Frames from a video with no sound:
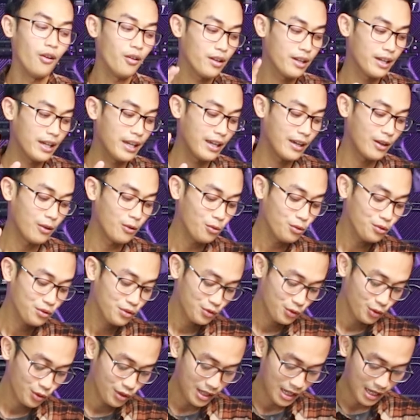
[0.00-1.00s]
Oke,
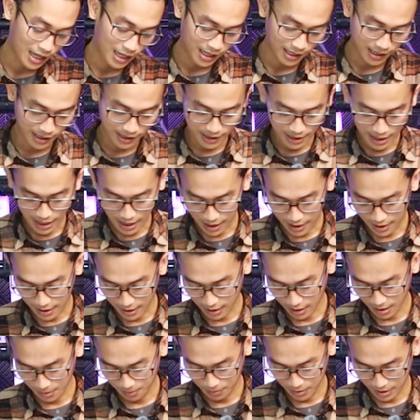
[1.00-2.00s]
untuk harga
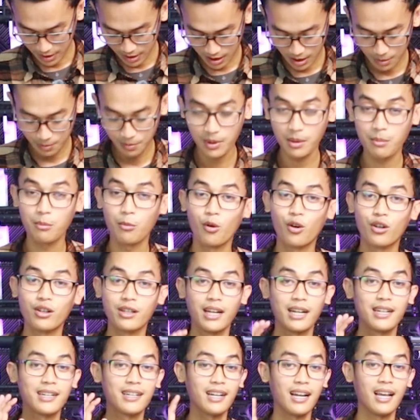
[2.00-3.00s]
dari PCP
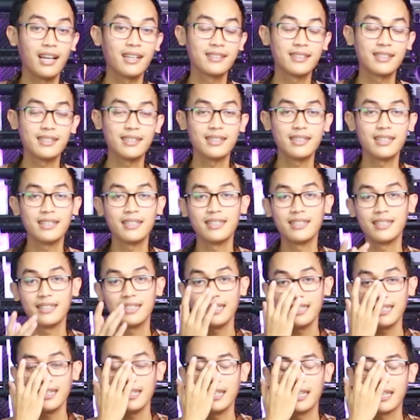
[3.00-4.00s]
Morgan Classic
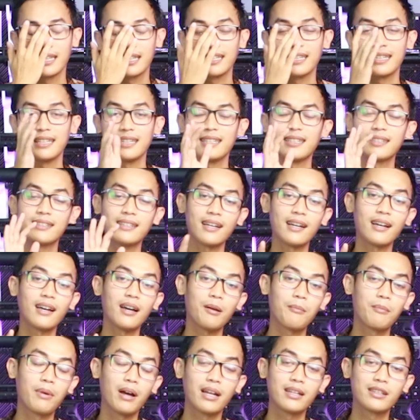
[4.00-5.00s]
ini
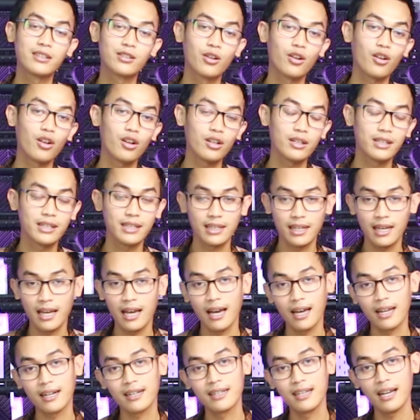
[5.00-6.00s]
kita bandrol di
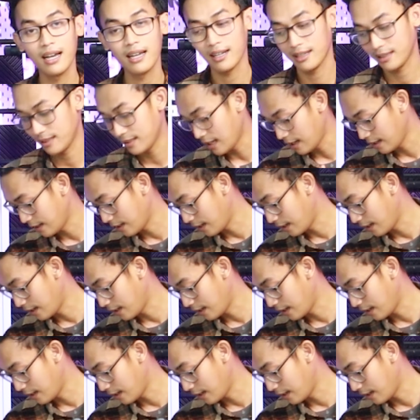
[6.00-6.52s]
harga rentang